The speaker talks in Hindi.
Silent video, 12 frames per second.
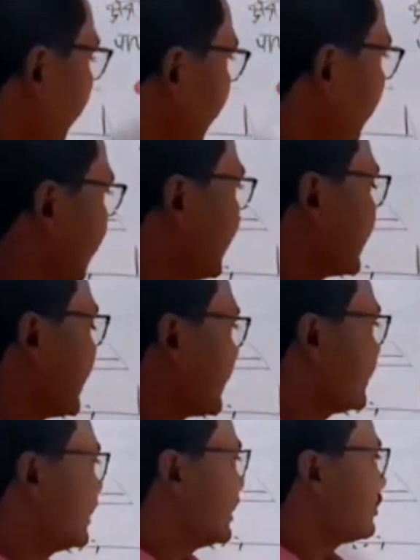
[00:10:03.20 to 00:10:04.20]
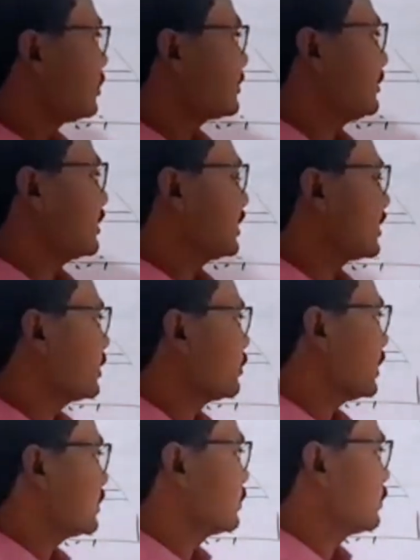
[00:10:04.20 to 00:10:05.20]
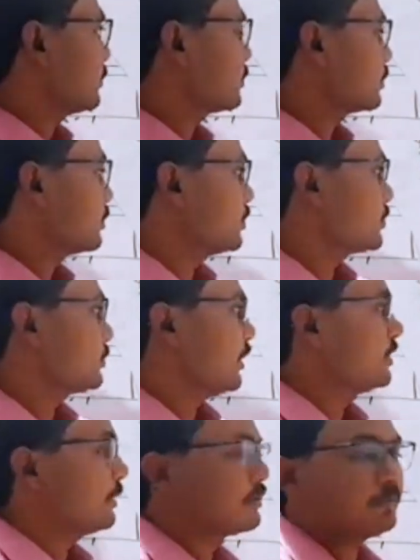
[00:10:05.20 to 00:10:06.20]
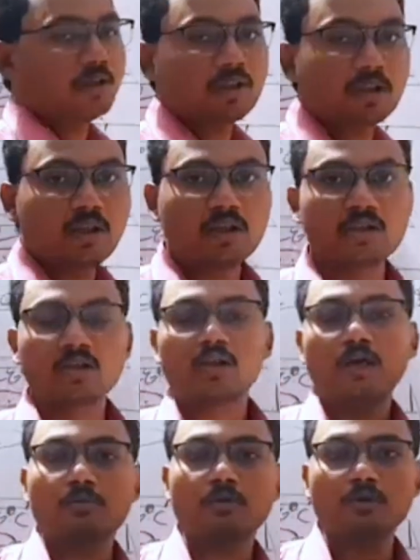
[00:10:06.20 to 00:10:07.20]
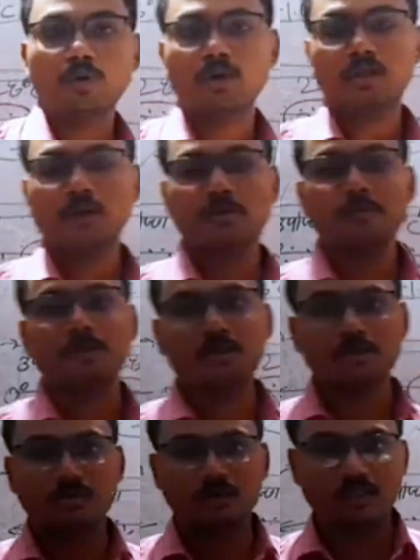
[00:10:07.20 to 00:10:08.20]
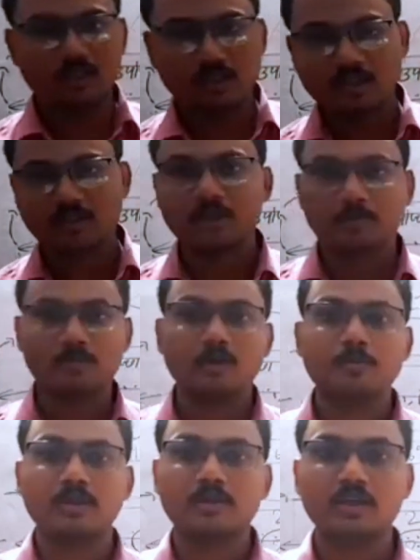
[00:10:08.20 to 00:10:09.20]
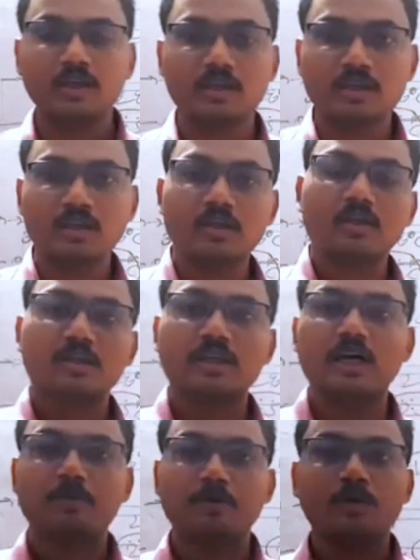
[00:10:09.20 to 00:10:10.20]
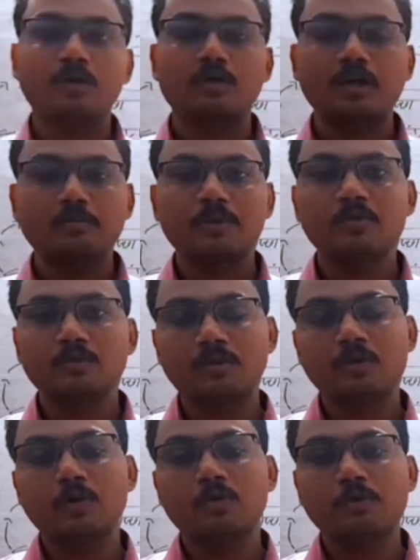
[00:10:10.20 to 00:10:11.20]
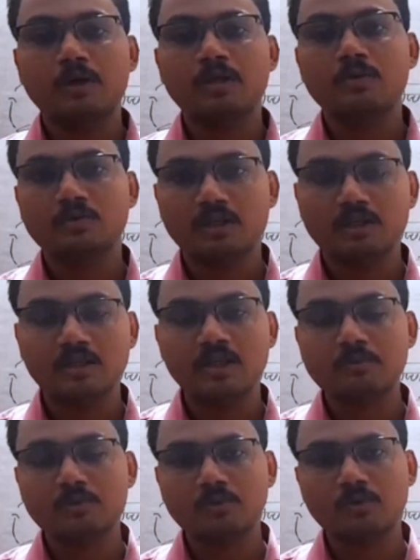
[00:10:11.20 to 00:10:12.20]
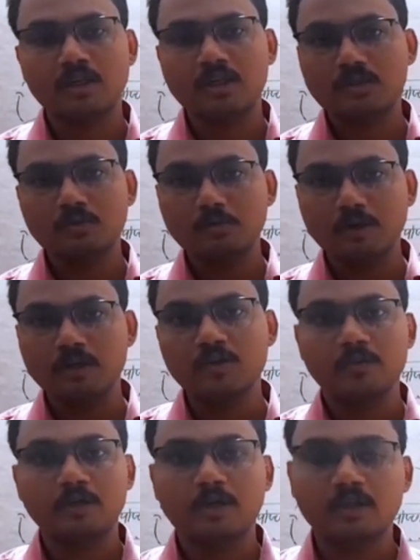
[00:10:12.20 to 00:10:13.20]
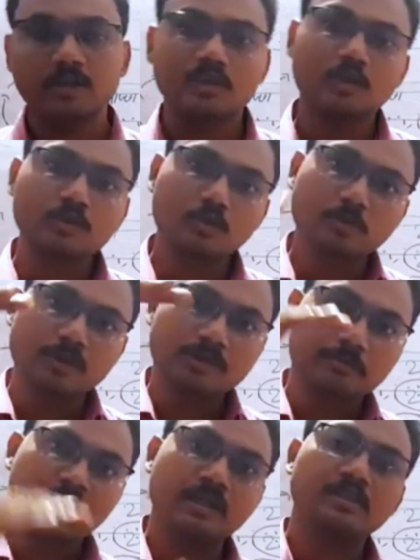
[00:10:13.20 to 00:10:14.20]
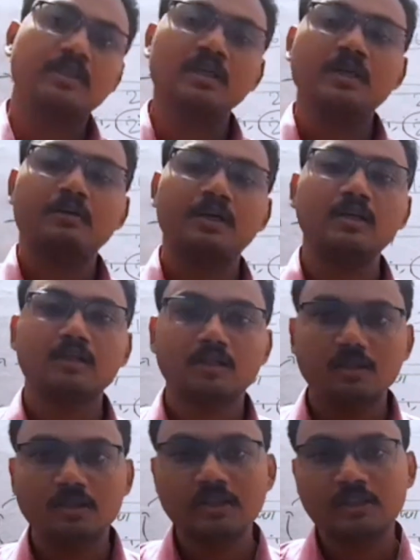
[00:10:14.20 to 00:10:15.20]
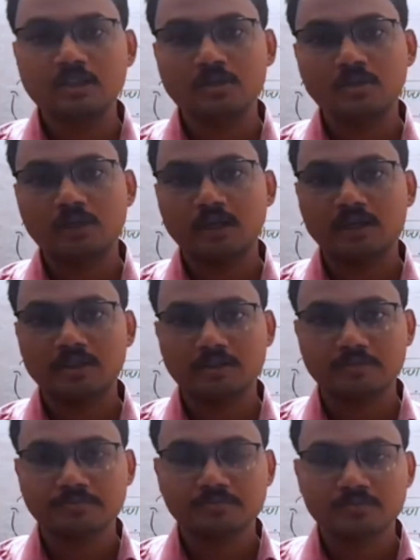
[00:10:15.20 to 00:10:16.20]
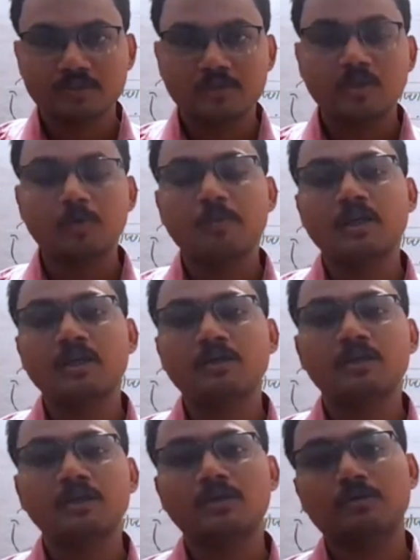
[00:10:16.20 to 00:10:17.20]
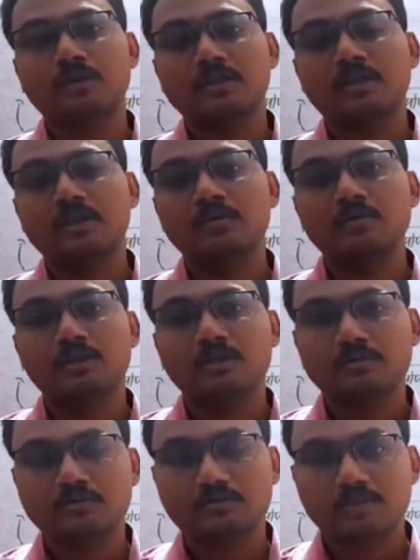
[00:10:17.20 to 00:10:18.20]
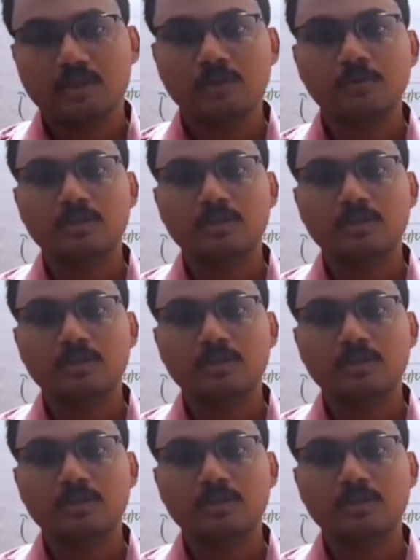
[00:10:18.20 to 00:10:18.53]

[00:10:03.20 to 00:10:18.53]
तो पहला फैक्टर ये कारण ये आपको एक्सप्लेन करना होगा कि वो उच्च वायुदाब की पेटी है अब उच्च वायुदाब की पेटी होने के कारण क्या प्रभाव पड़ता है कि यहाँ पे वायु गर्म नहीं होगी वायु ऊपर नहीं उठेगी गर्म तो होगा लेकिन ऊपर नहीं उठ पाएगा क्योंकि ऊपर से पहले से ही हवाएं नीचे की ओर आ रही हैं जब ऊपर नहीं उठेंगी तो वर्षा नहीं होगा